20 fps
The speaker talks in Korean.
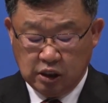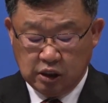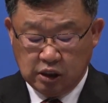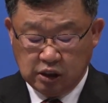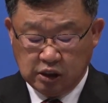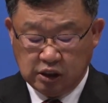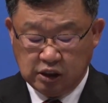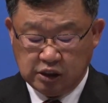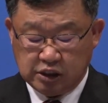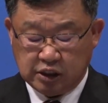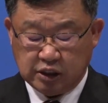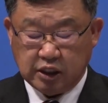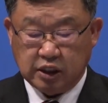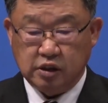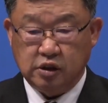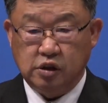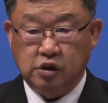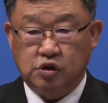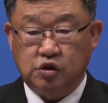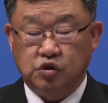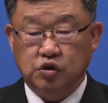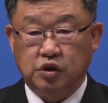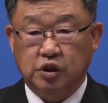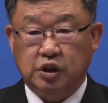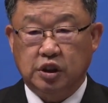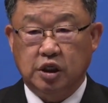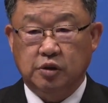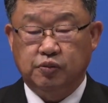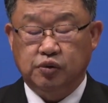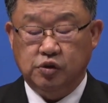이 시간을
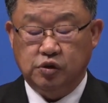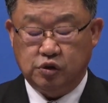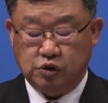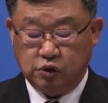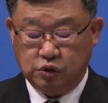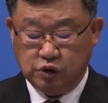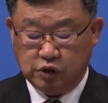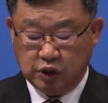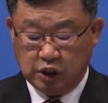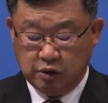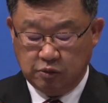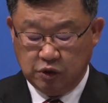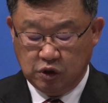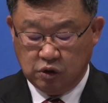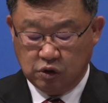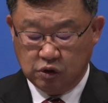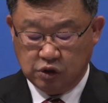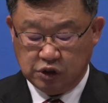주님께 불순종하며